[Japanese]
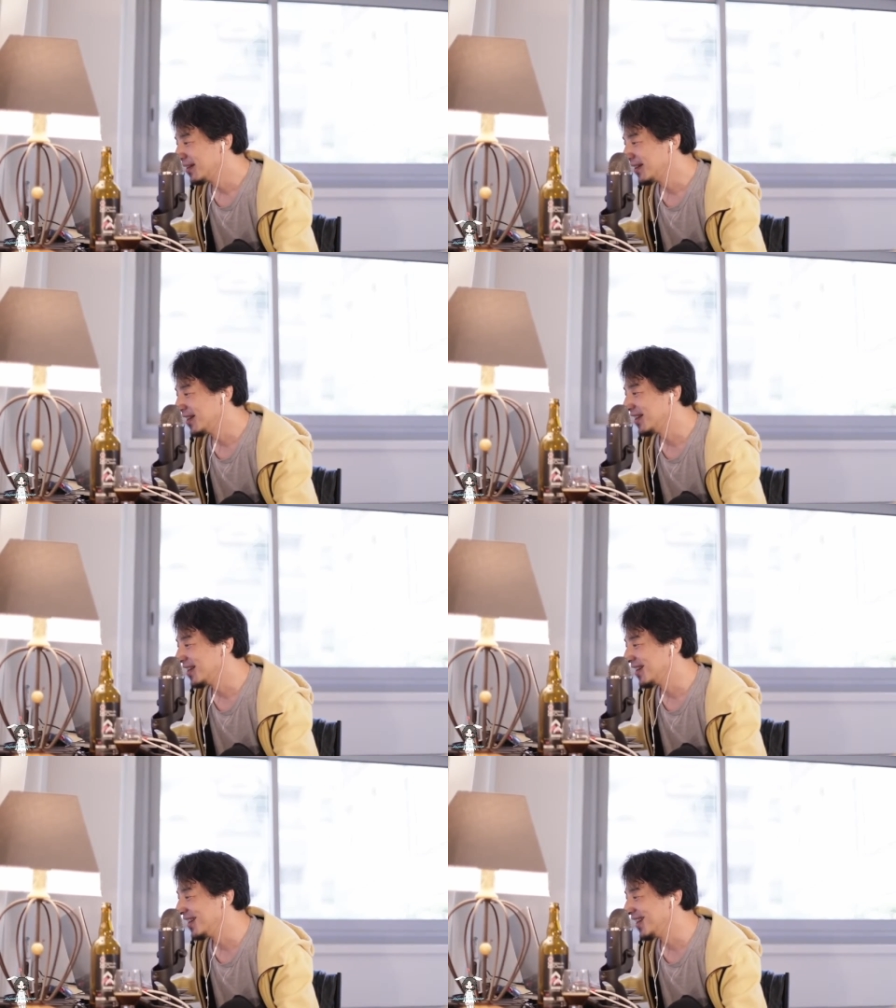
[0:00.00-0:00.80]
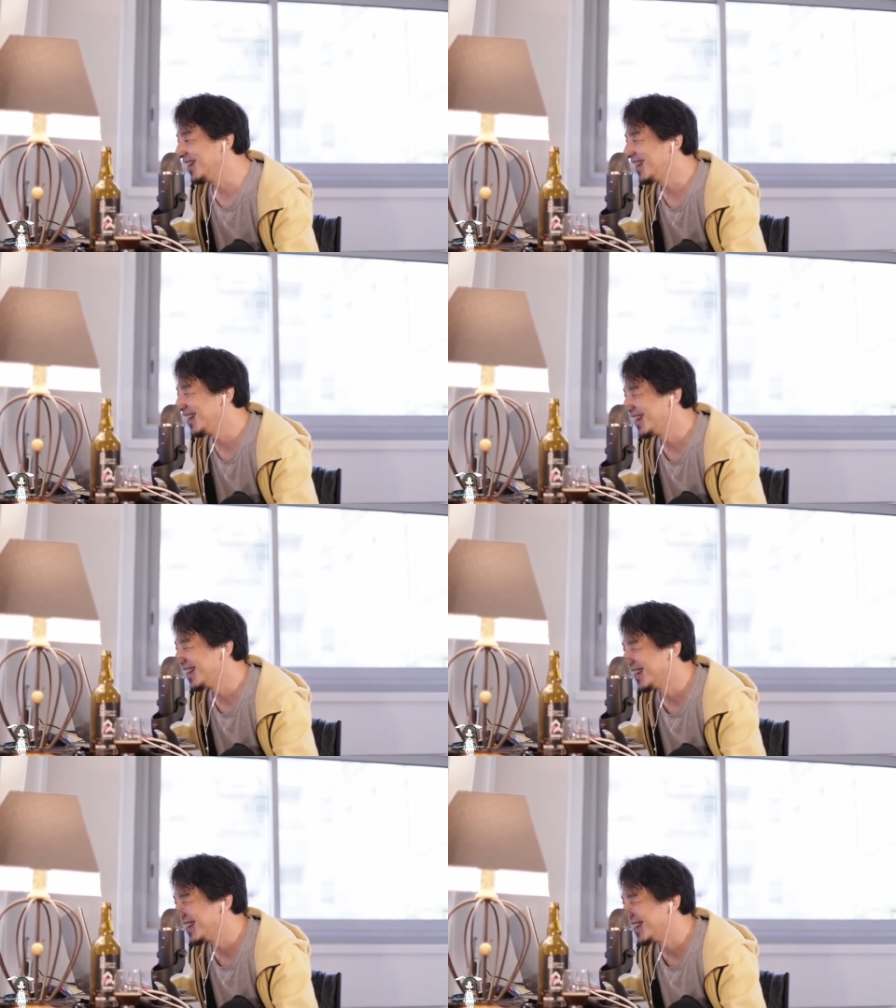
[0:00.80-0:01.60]

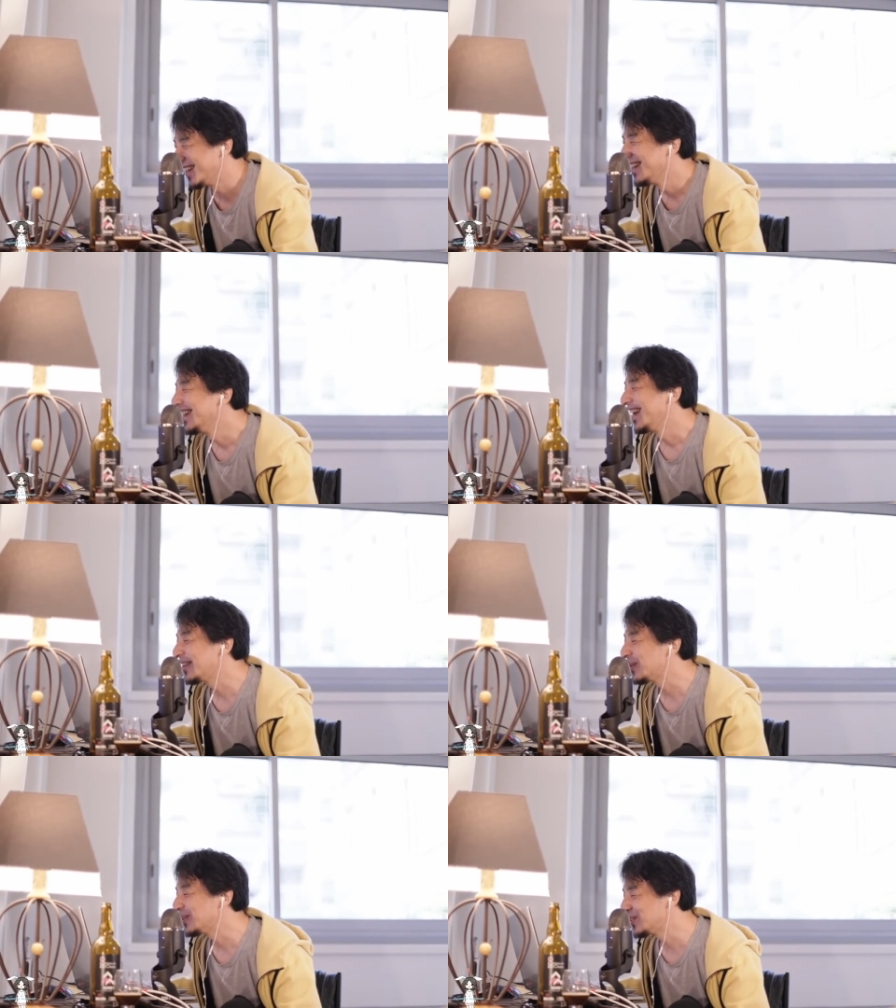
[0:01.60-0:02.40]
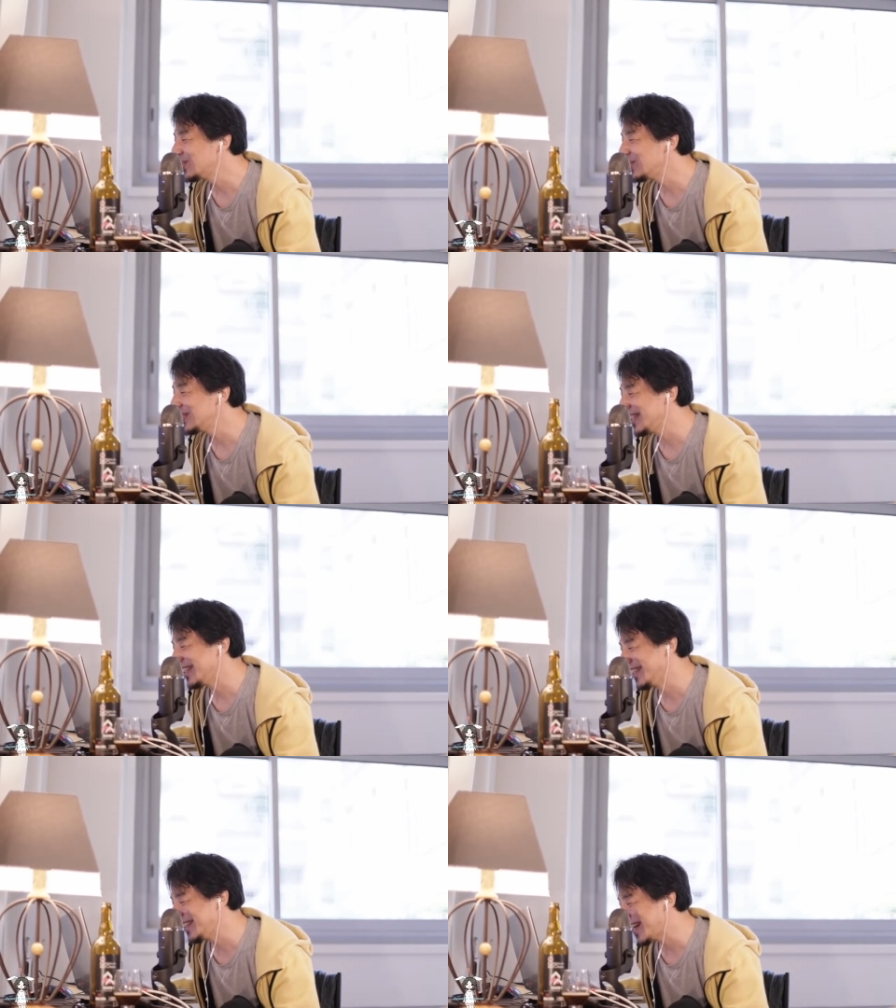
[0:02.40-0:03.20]
えー、えっと、じゅうに
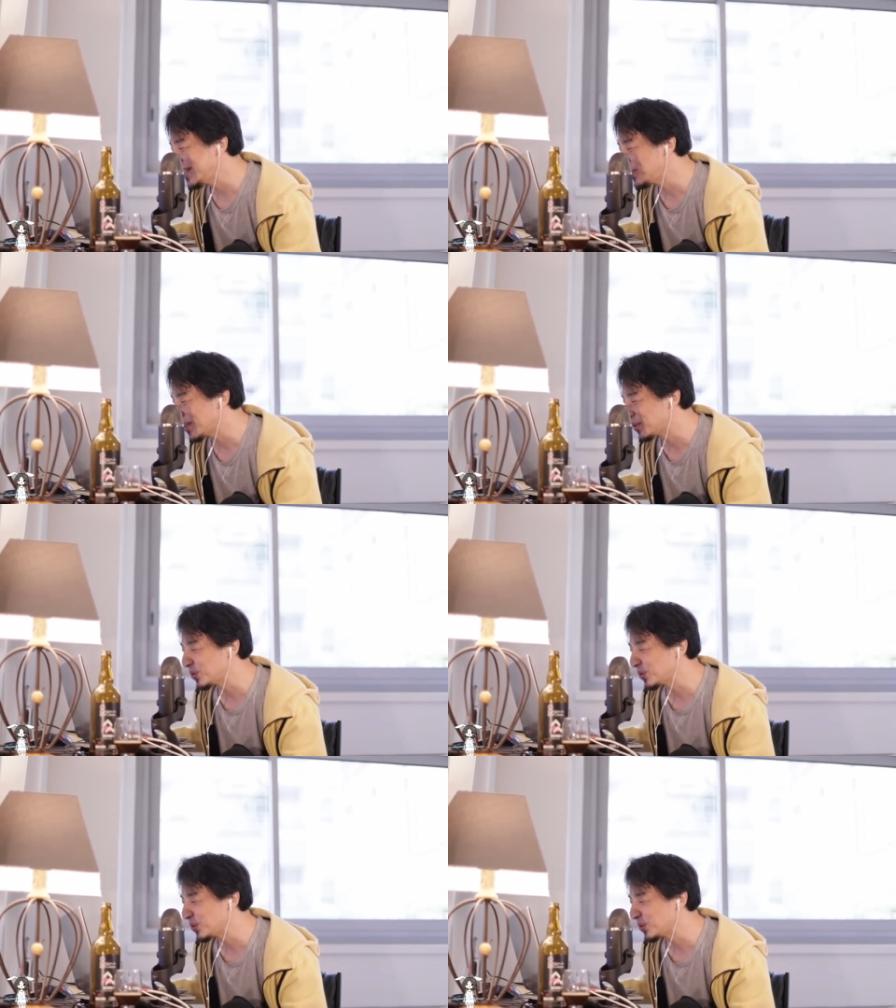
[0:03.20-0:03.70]
んいない人はどう